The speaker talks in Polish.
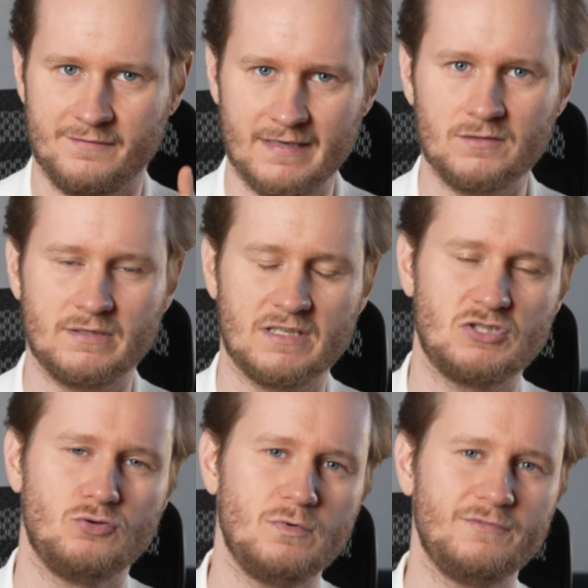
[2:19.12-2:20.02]
Warto także
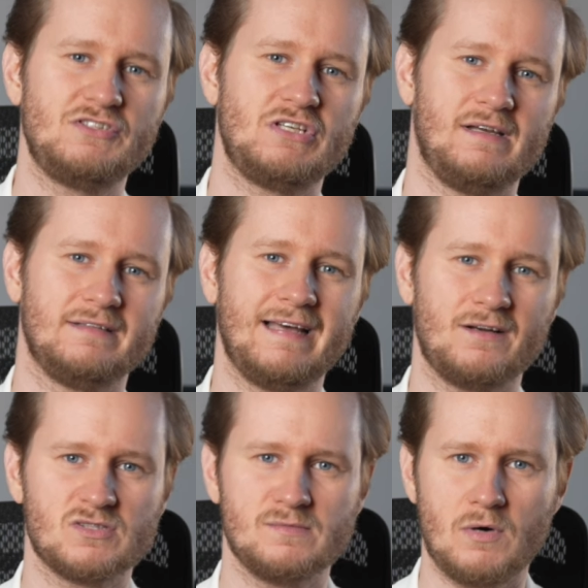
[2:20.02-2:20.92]
umówić się na
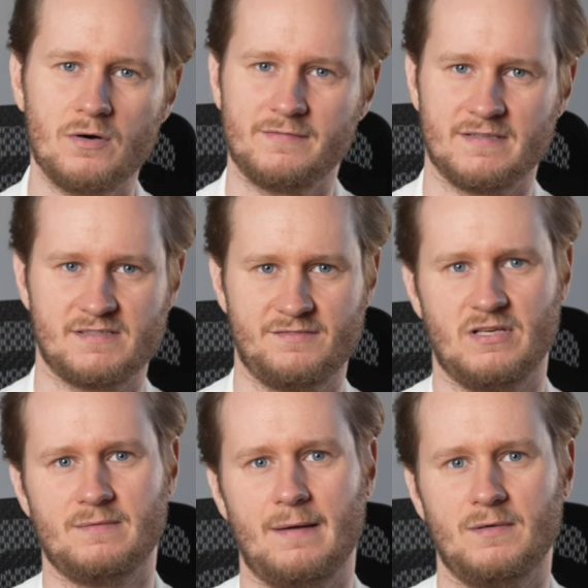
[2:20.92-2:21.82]
rozmowę z
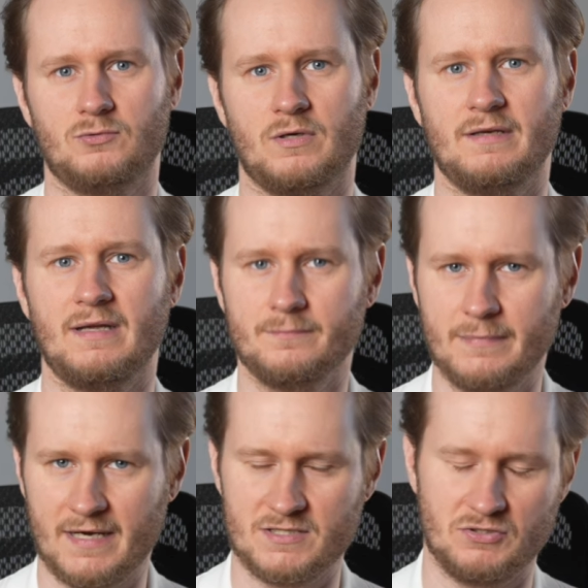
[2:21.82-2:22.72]
firmami, które
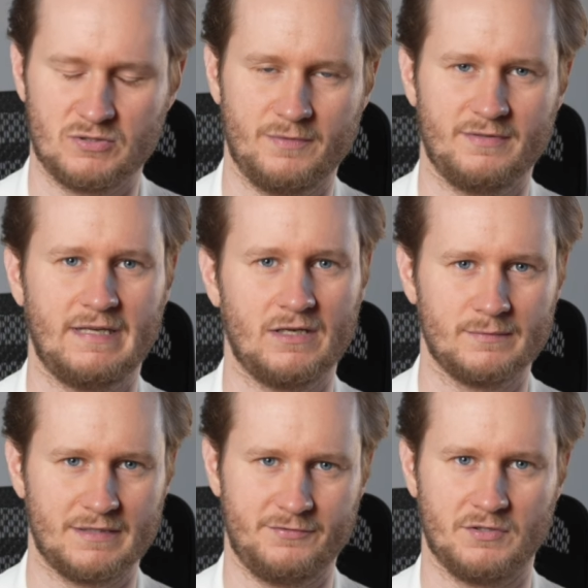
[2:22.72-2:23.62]
najbardziej odpowiadają
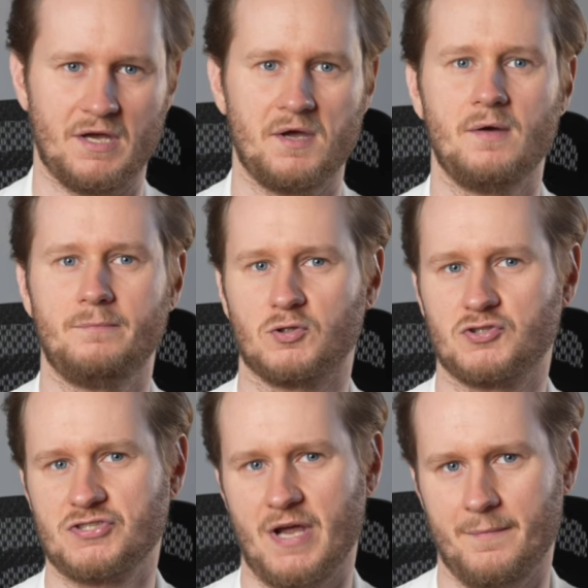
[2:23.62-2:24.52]
na Twoje
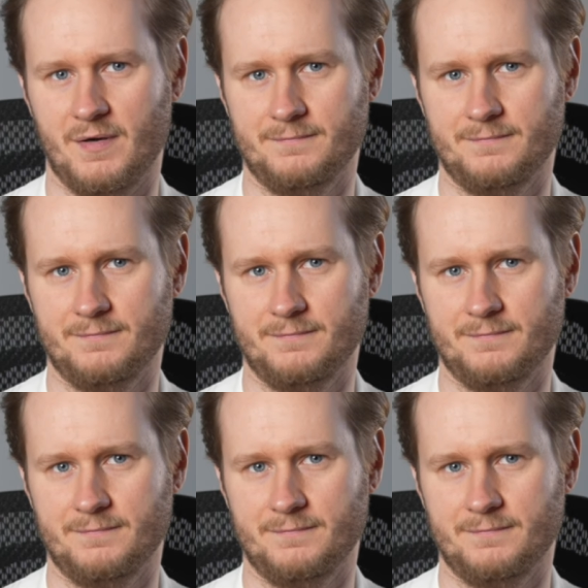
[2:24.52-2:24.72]
potrzeby.